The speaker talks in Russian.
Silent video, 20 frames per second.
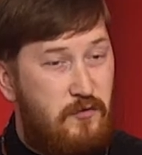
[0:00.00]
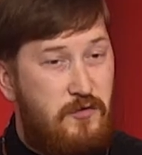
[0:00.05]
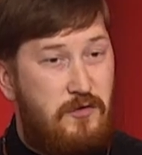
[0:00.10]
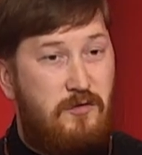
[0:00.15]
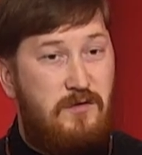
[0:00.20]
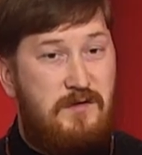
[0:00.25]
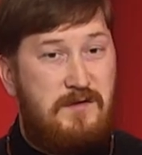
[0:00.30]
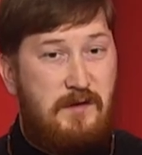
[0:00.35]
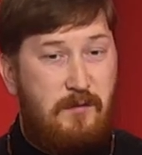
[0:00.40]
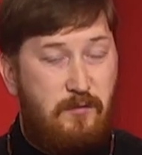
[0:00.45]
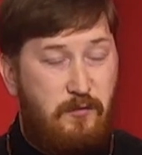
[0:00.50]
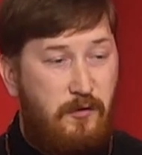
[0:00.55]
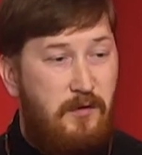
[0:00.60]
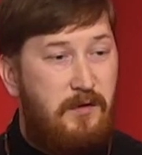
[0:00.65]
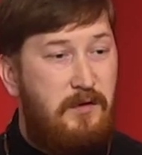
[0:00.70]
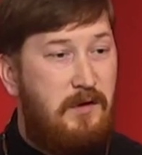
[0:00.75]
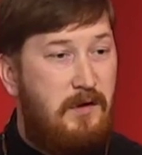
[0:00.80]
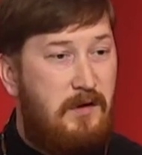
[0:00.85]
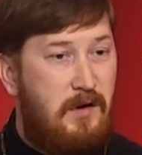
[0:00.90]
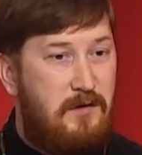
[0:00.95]
что
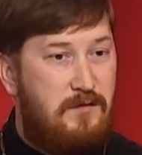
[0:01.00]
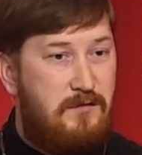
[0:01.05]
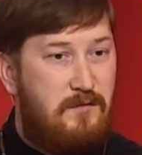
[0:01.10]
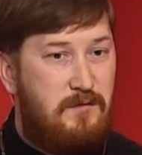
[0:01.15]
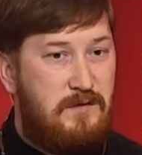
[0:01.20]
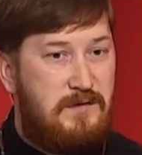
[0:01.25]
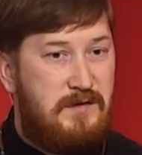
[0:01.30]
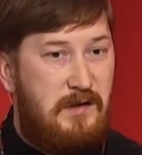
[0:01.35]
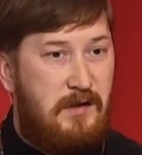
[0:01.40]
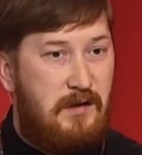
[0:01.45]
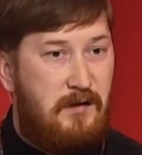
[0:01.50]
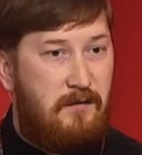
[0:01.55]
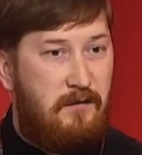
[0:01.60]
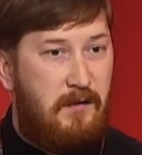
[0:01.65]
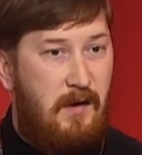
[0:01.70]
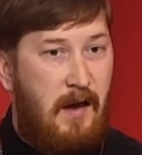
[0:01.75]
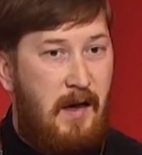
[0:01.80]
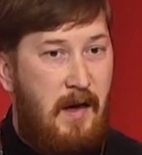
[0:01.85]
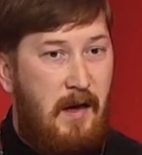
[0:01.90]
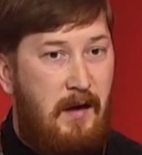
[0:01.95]
соборный разум
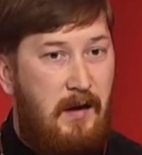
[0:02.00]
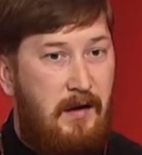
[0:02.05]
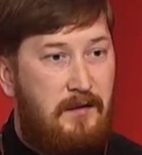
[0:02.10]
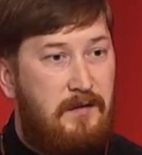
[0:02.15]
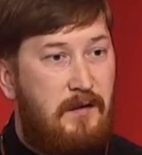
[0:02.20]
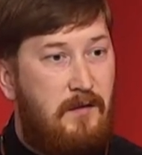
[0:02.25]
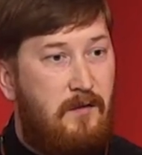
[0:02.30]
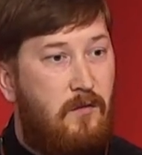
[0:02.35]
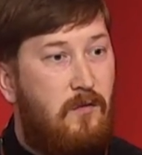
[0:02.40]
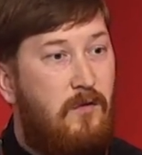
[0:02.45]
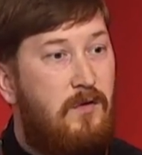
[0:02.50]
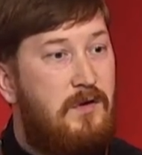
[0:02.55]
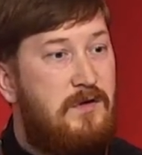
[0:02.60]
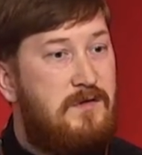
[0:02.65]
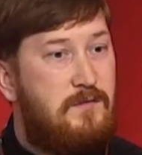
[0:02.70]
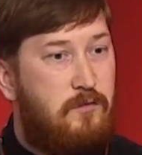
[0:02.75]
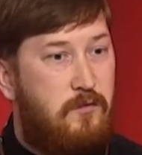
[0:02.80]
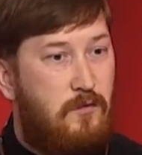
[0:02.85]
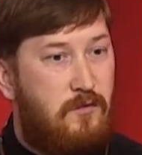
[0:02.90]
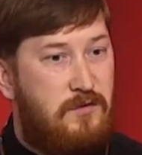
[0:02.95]
церкви – это
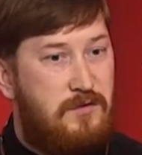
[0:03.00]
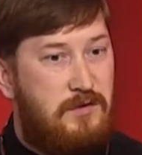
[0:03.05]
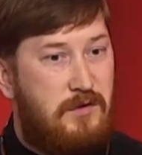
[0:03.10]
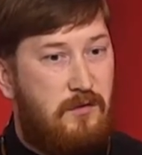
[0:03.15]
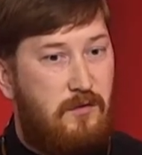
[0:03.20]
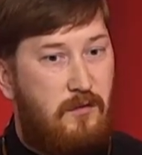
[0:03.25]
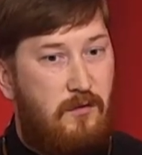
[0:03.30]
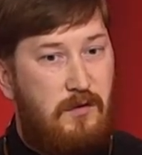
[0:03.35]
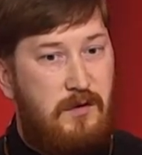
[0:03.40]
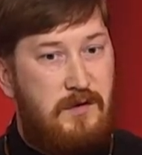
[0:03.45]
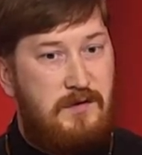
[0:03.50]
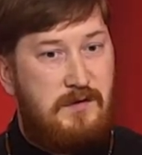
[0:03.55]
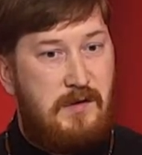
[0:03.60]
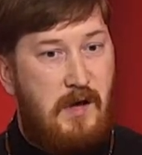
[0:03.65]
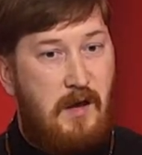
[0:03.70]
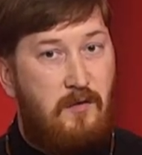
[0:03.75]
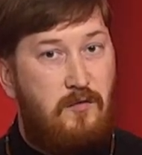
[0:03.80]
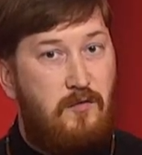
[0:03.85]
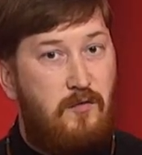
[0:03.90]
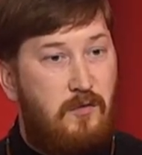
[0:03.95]
голос Божий, голос
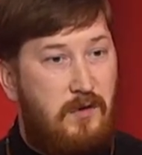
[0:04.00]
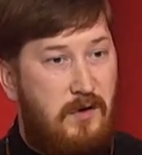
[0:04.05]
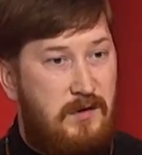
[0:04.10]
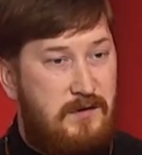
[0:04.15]
Духа